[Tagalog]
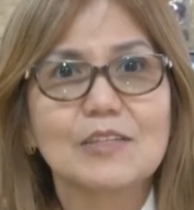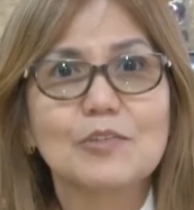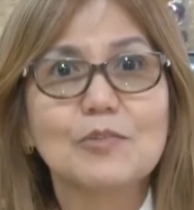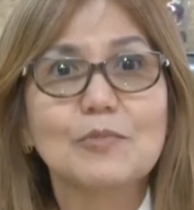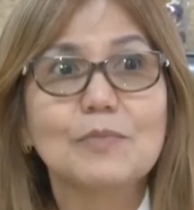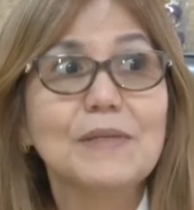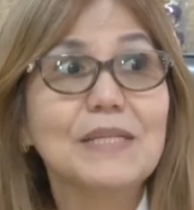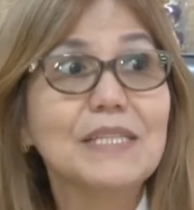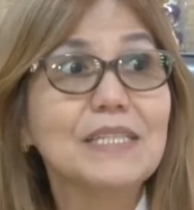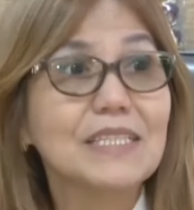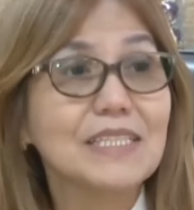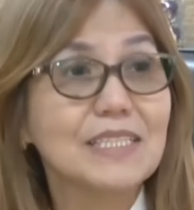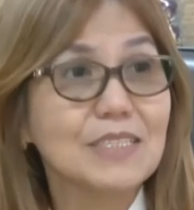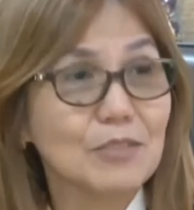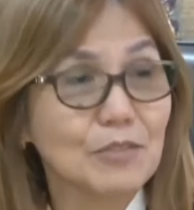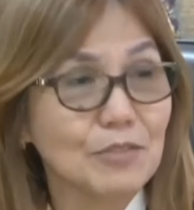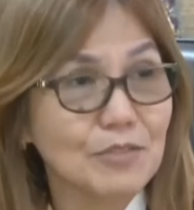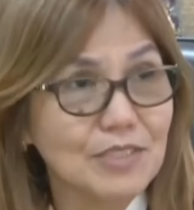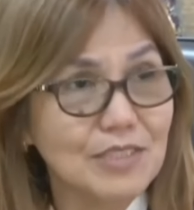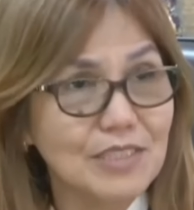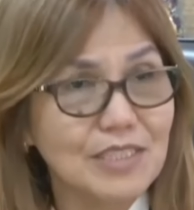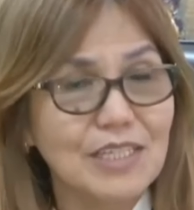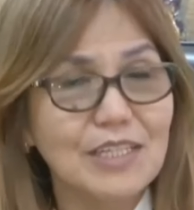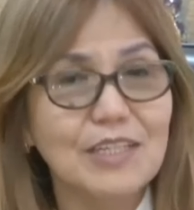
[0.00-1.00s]
to be
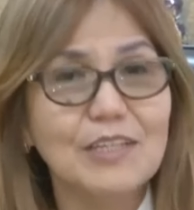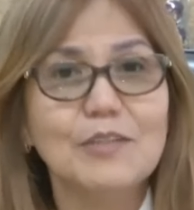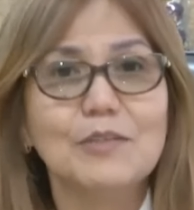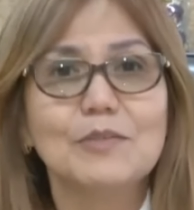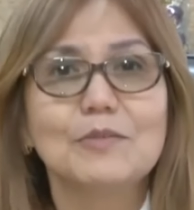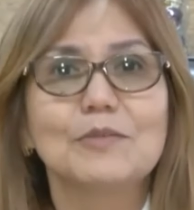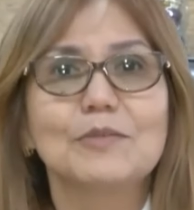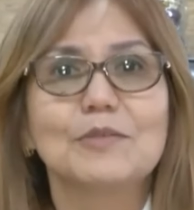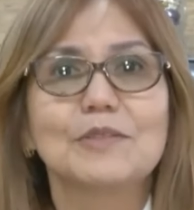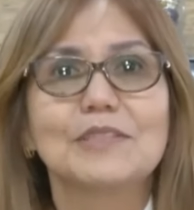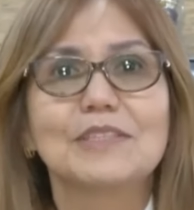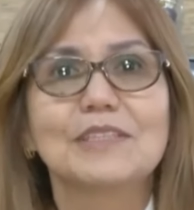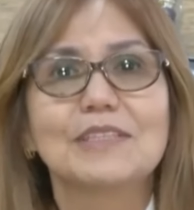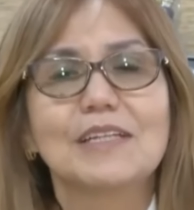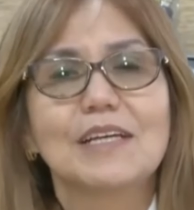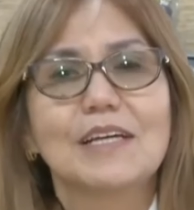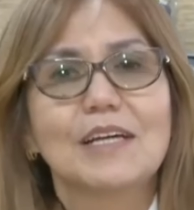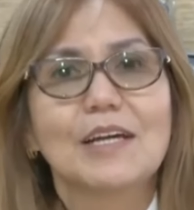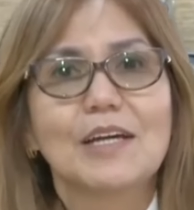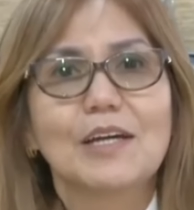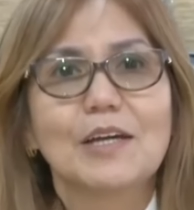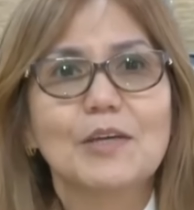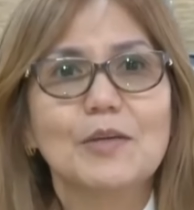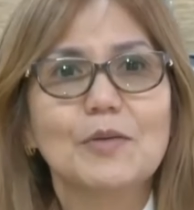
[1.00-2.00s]
discontinued
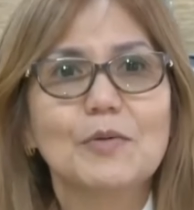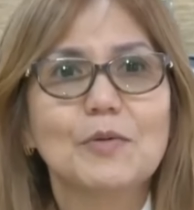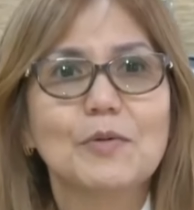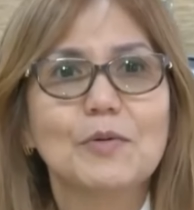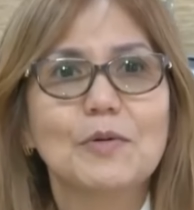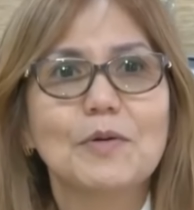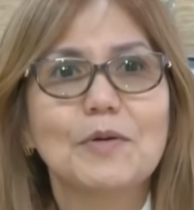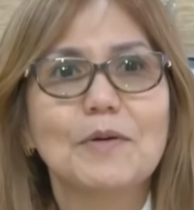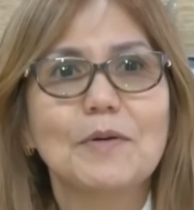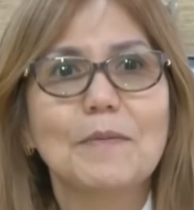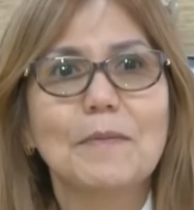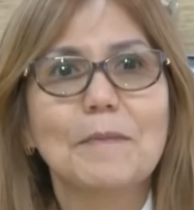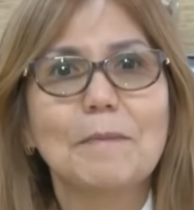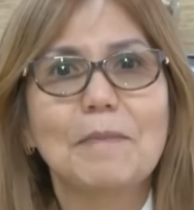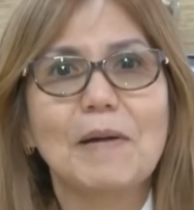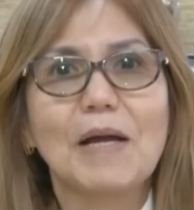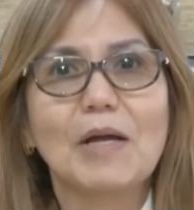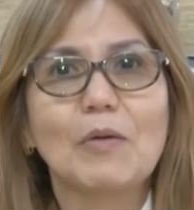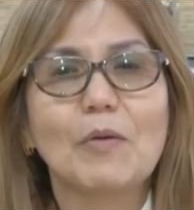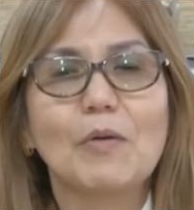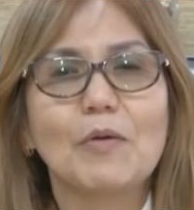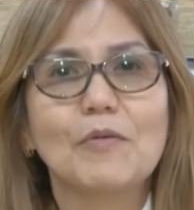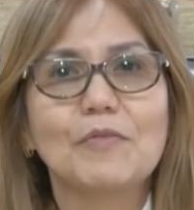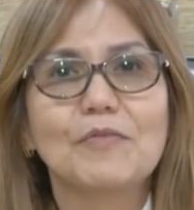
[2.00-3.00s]
yung
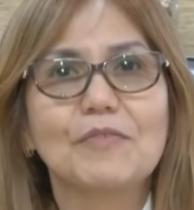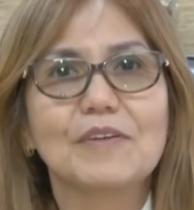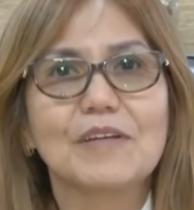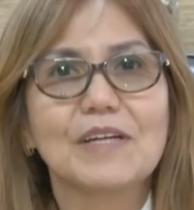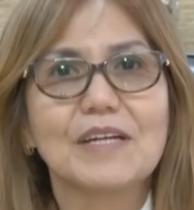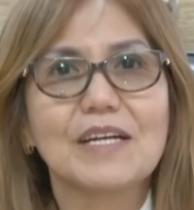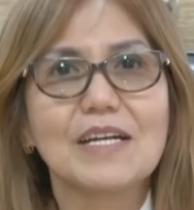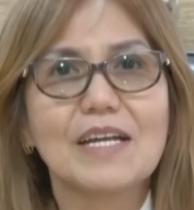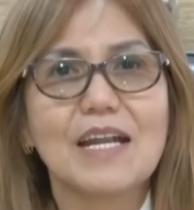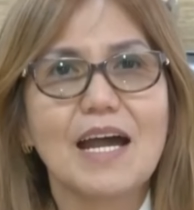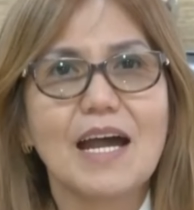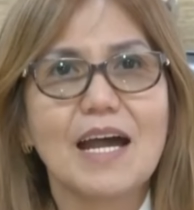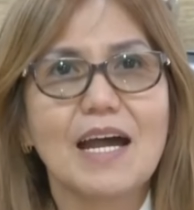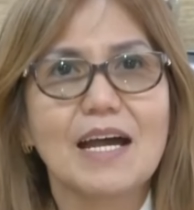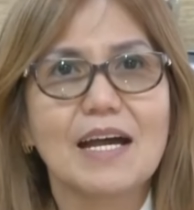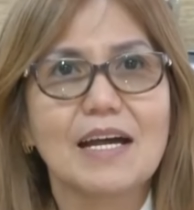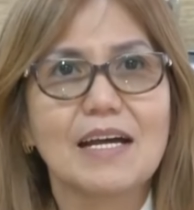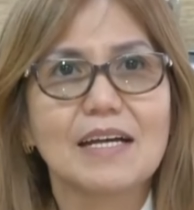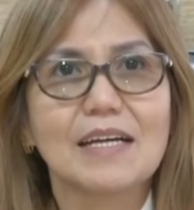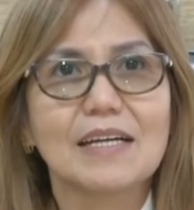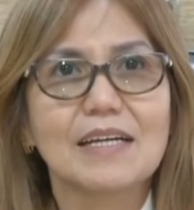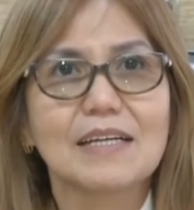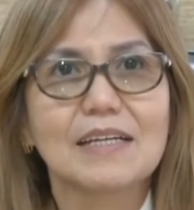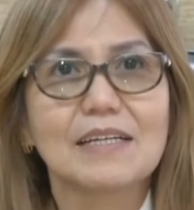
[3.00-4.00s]
pag-offer
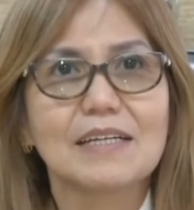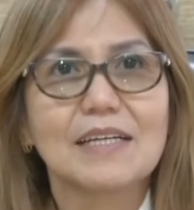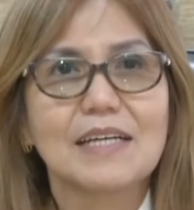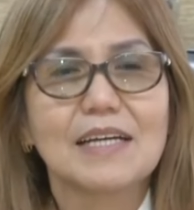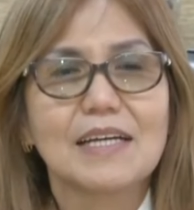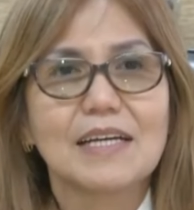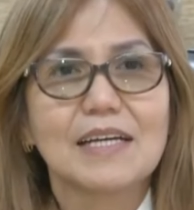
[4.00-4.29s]
ng